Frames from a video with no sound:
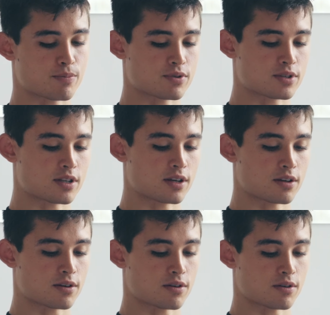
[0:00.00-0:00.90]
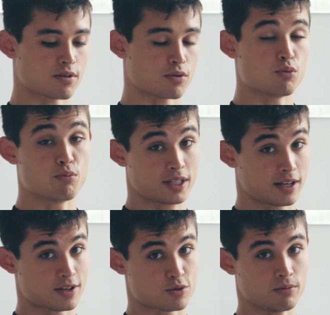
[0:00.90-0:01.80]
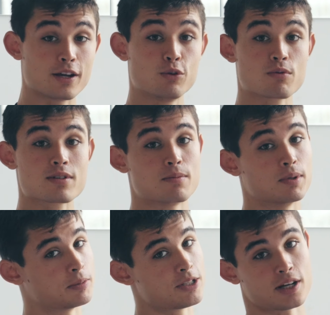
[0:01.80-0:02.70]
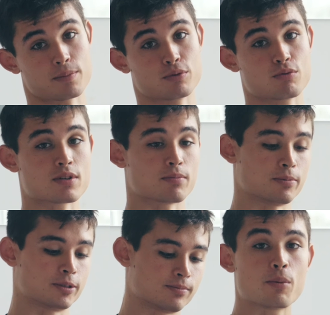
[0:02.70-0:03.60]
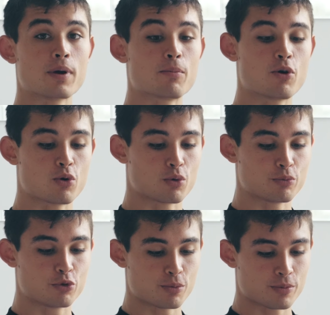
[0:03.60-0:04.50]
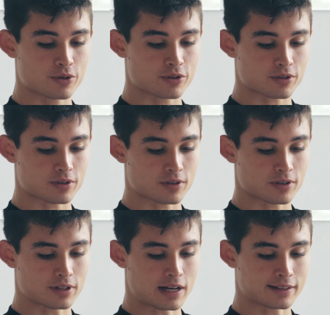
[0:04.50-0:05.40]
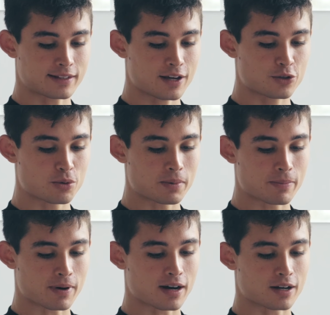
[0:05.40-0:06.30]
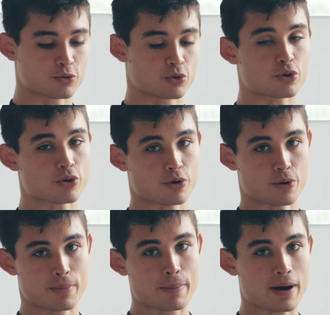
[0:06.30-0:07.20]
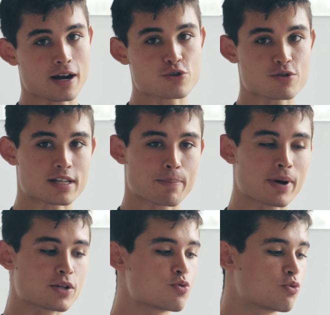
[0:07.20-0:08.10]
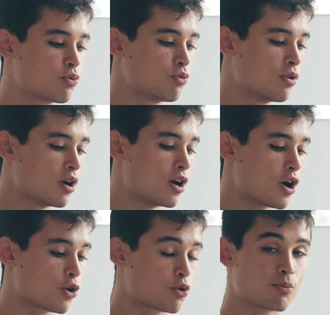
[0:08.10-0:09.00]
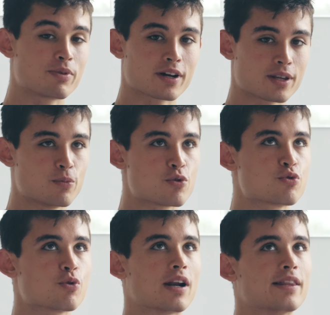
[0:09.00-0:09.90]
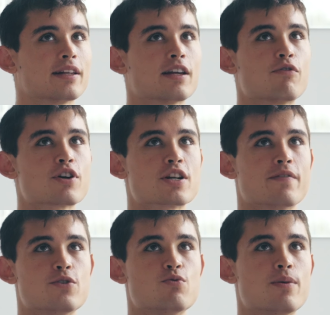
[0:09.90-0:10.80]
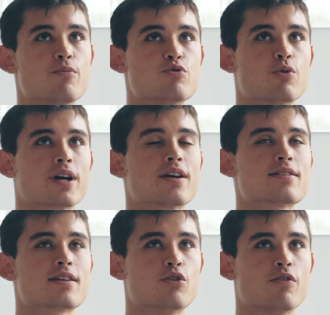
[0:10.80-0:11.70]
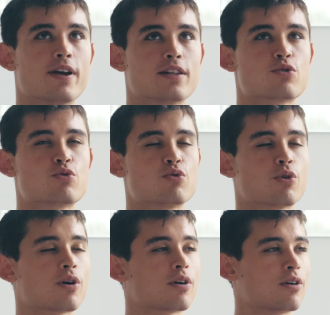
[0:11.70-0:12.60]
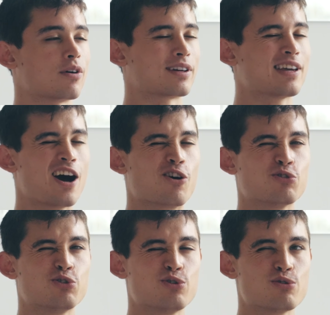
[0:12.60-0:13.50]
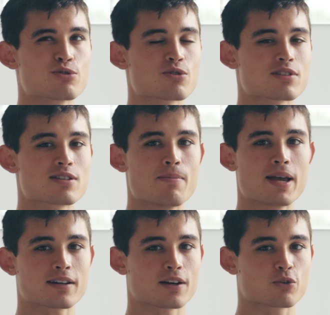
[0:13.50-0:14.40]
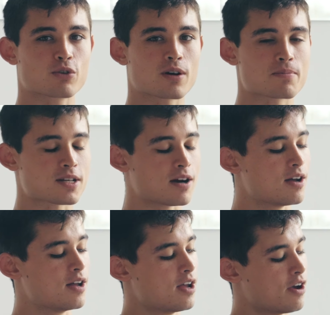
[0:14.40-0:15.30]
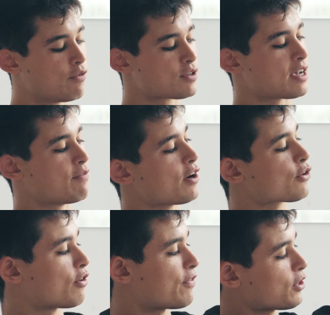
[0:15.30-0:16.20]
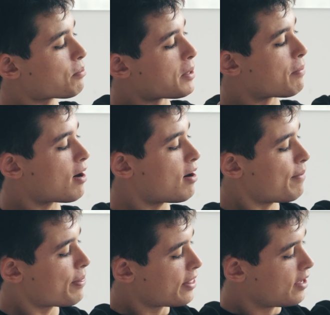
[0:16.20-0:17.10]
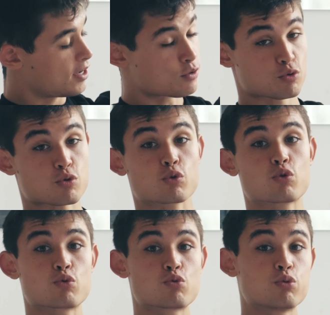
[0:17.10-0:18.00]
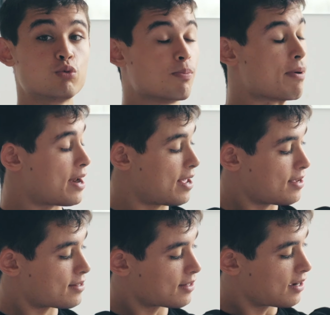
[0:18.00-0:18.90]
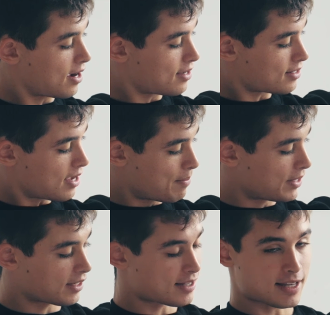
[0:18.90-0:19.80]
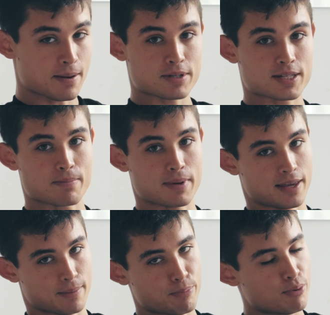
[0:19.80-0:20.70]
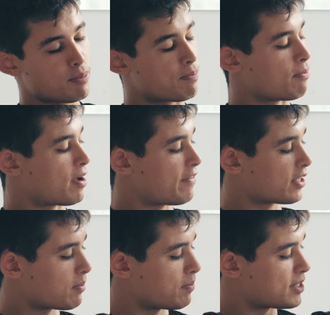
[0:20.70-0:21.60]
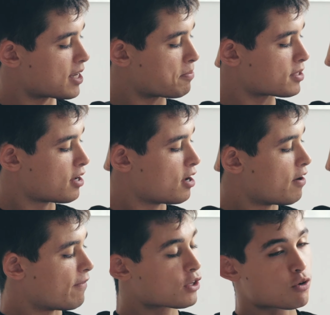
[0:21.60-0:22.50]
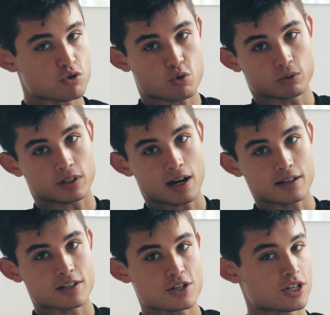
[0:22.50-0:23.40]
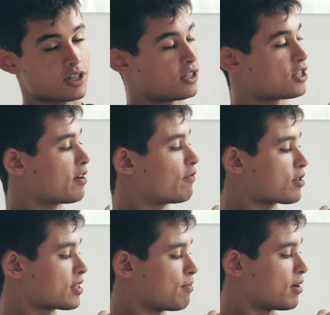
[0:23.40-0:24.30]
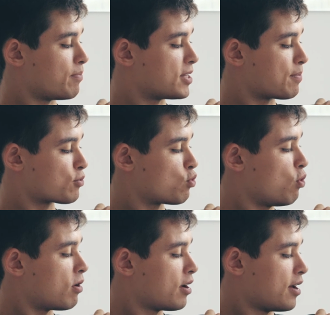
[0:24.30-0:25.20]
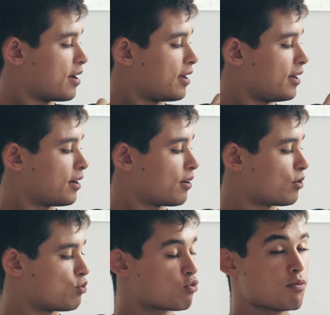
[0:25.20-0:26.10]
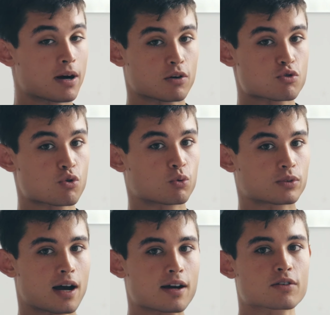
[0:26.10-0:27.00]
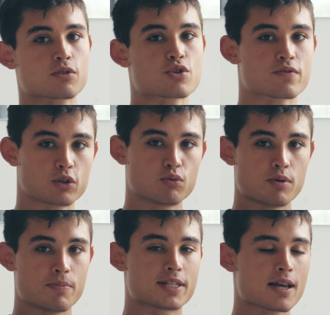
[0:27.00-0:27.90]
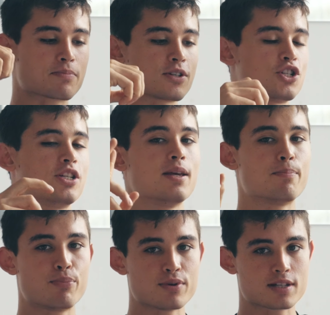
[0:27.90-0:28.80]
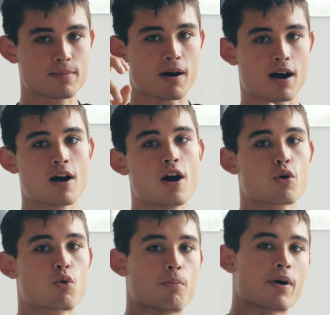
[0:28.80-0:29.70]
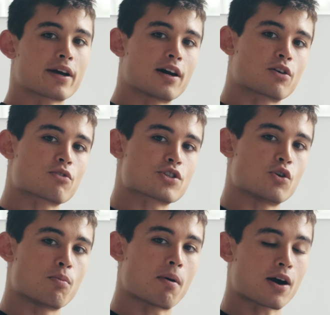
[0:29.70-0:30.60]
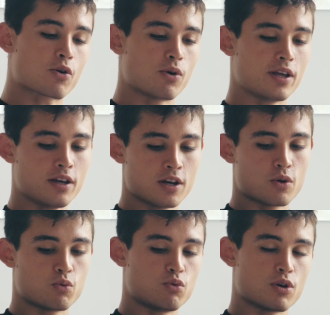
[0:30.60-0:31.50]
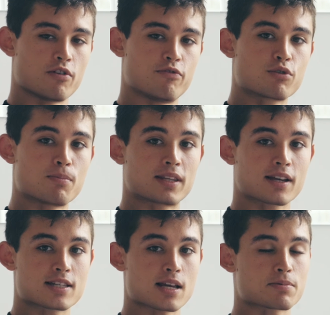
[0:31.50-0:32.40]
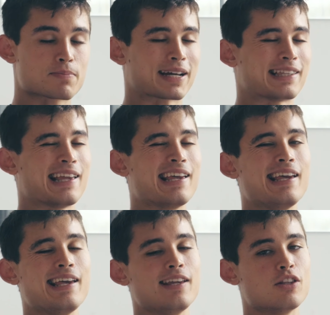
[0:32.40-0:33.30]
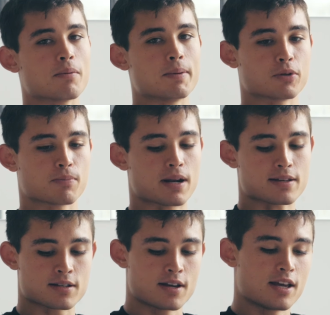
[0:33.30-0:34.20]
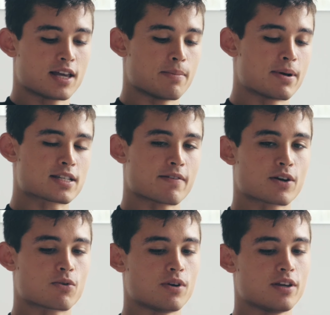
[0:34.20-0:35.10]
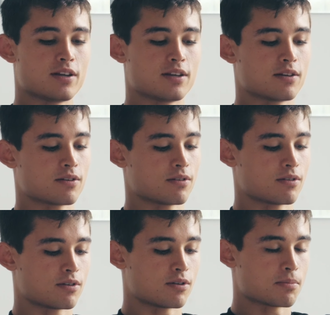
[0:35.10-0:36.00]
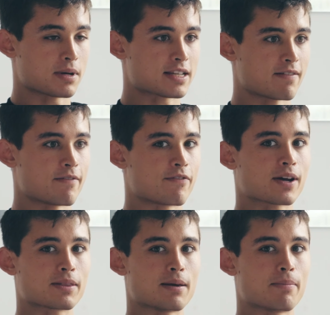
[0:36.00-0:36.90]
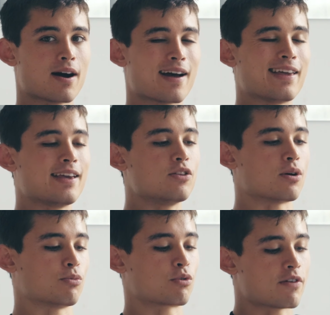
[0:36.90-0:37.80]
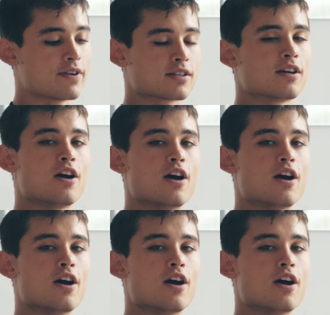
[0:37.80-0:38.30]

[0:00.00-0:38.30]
posté une boîte à questions, et donc c'est le moment d'y répondre tout simplement. Premièrement, on me demande la taille de mes bras, donc mes bras, je sais pas du tout combien ils mesurent. La dernière fois que j'avais dû les mesurer, ça devait être sur 42 cm, un truc comme ça. Faut savoir qu'en fait, mes bras, ils sont surtout balèzes grâce à mes triceps, mais peu avec mes biceps. En fait, quand je contracte, j'ai déjà forcément un biceps court. Et euh, du coup, bah, quand je le contracte, quand je fais un double biceps, j'ai des petits bras. Comparé à quand j'ai le bras collé, où euh, vu que mes triceps prennent énormément de place, et bah ça va coller et euh, bah, ça va me faire des bras énormes. Donc en fait,